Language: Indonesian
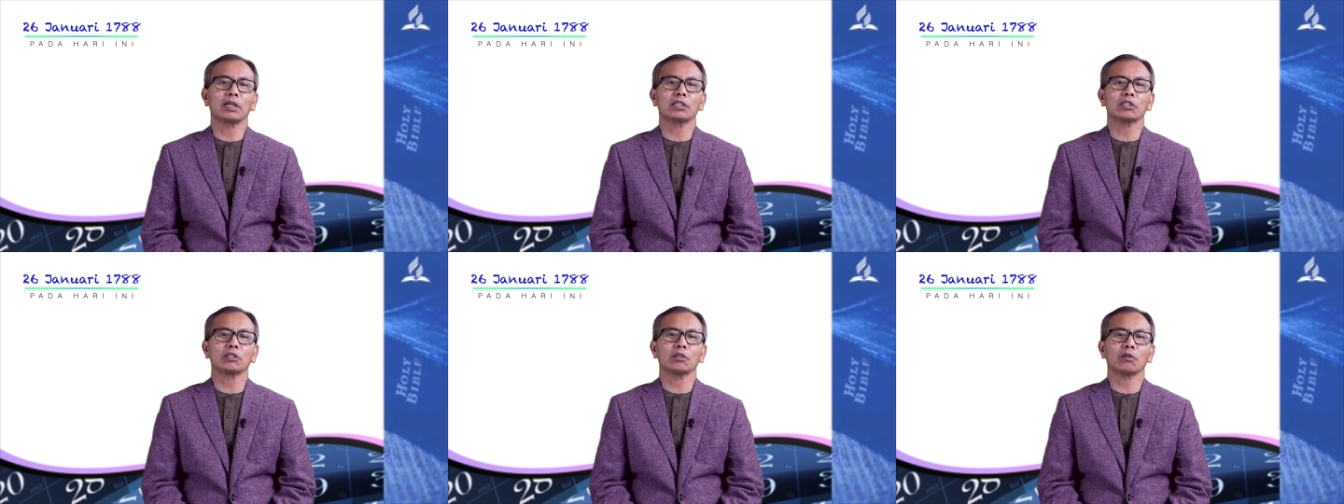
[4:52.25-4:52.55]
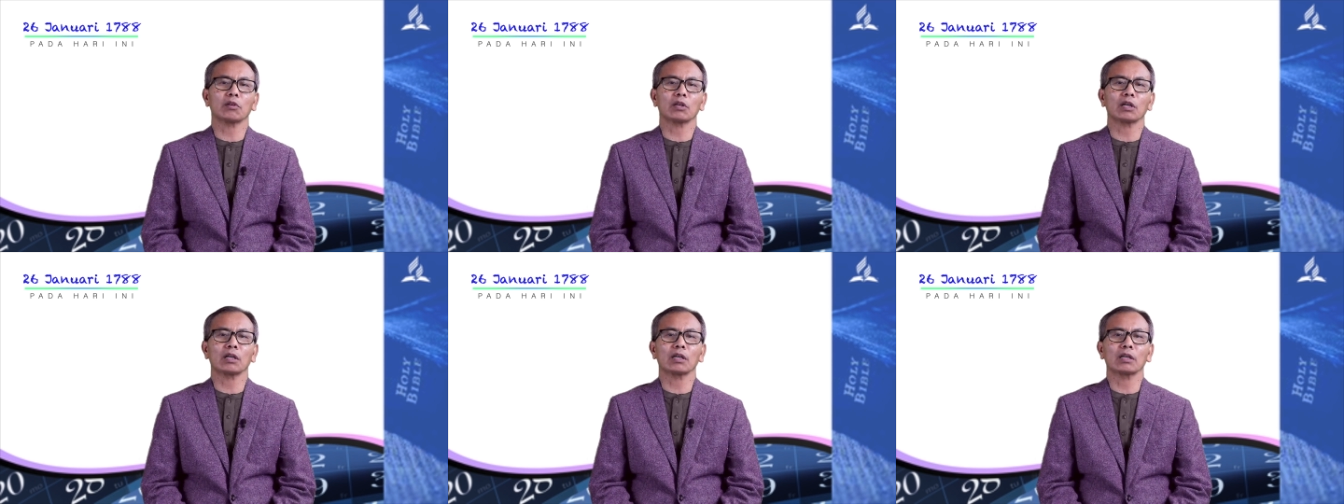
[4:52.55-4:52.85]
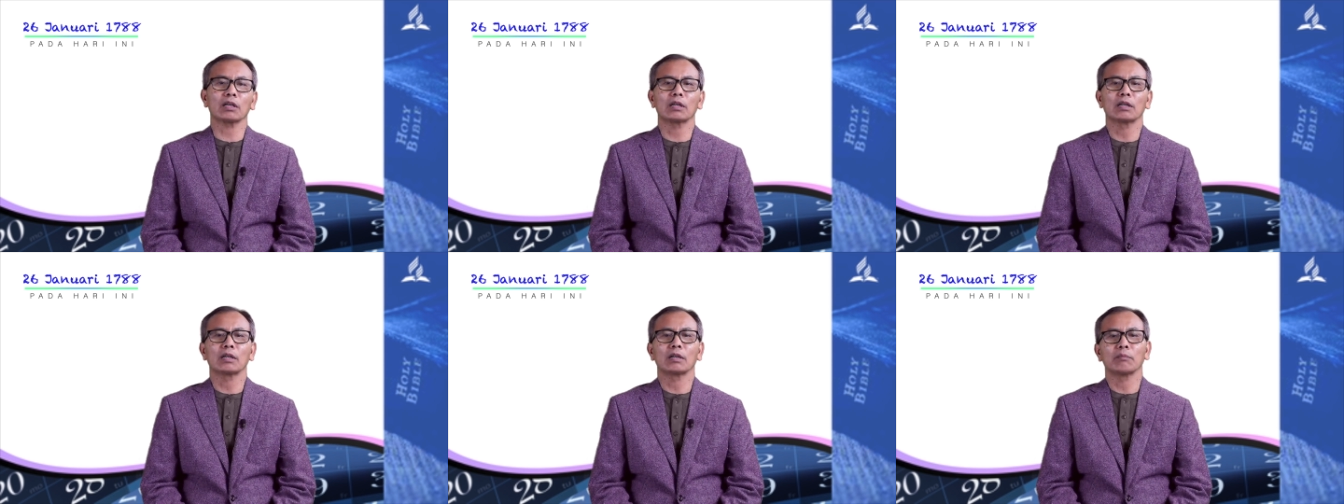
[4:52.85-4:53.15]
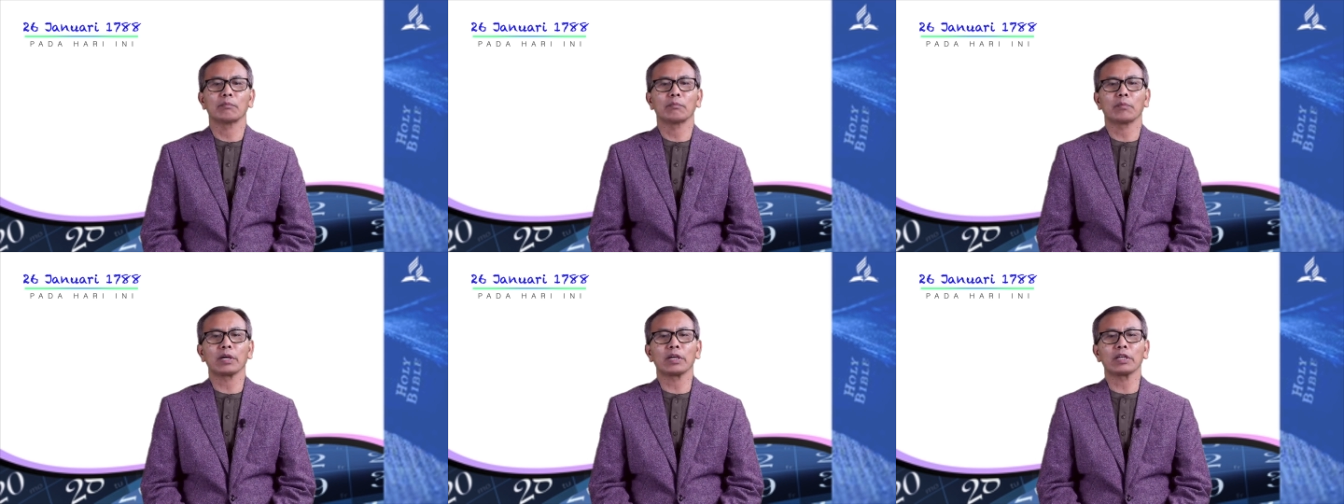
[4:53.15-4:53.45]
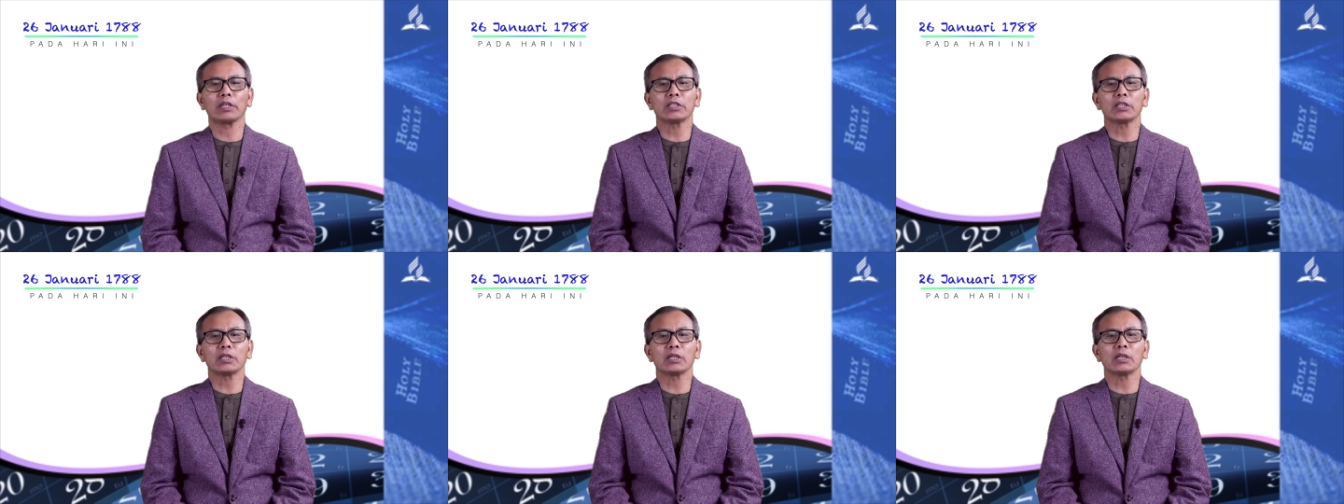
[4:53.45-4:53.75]
seorang
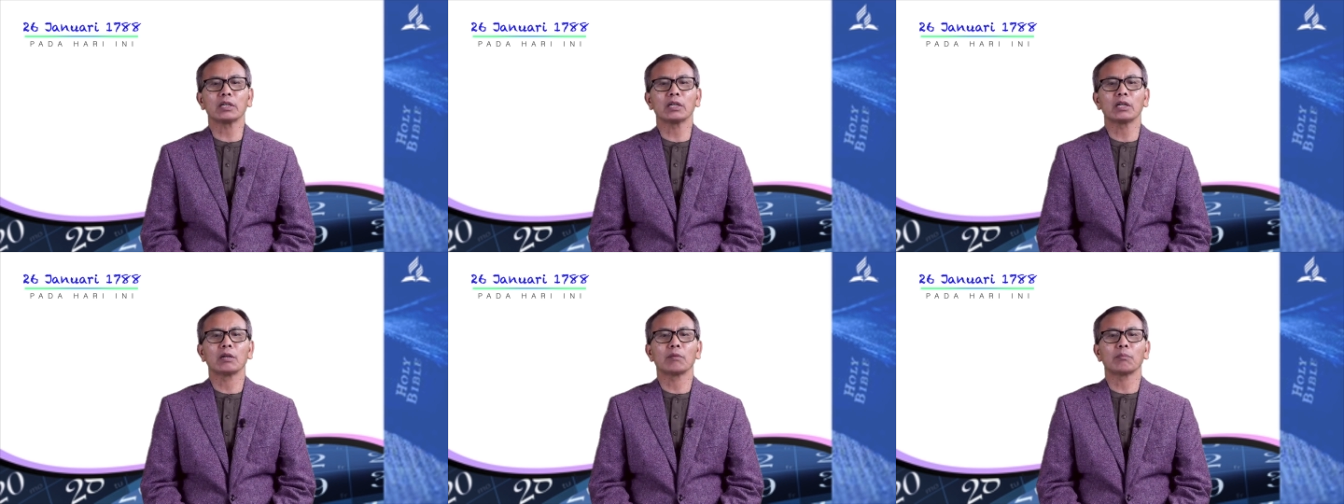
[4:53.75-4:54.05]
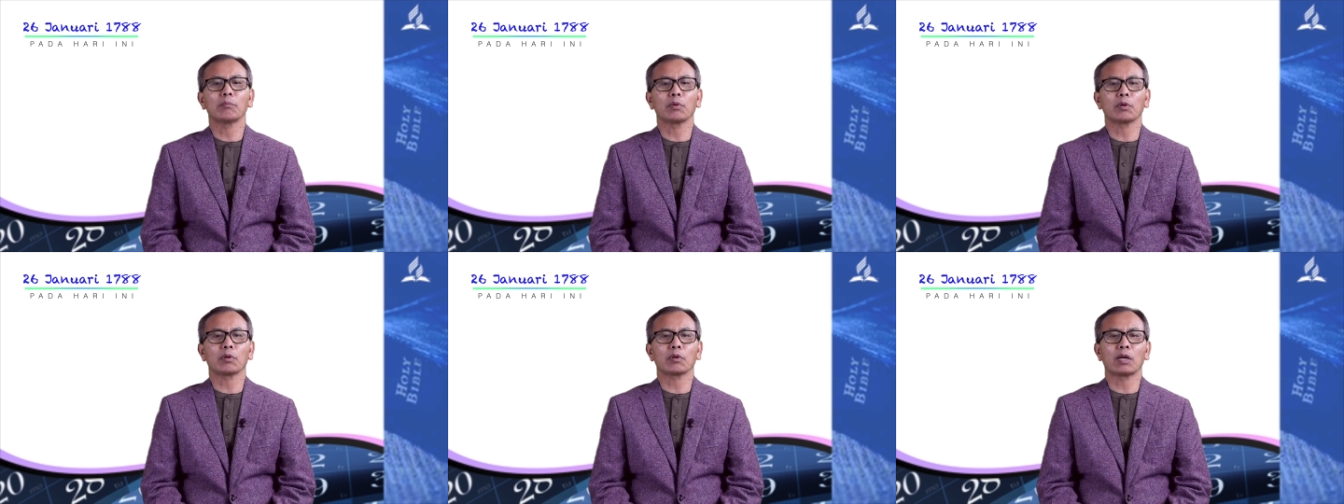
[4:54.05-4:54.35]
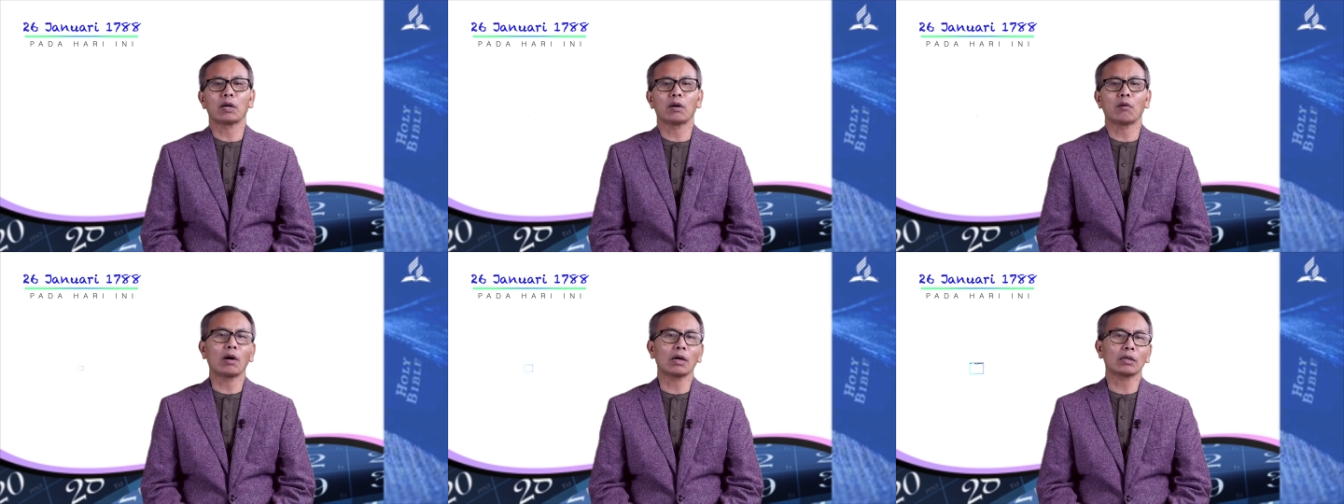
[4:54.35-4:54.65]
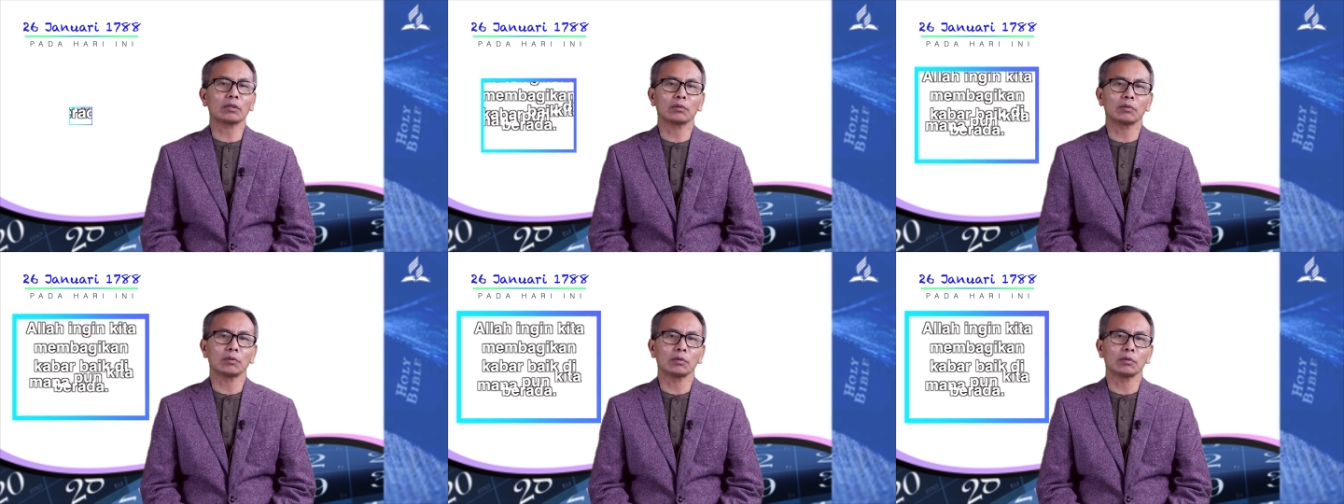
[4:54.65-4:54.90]
penginjil purna waktu.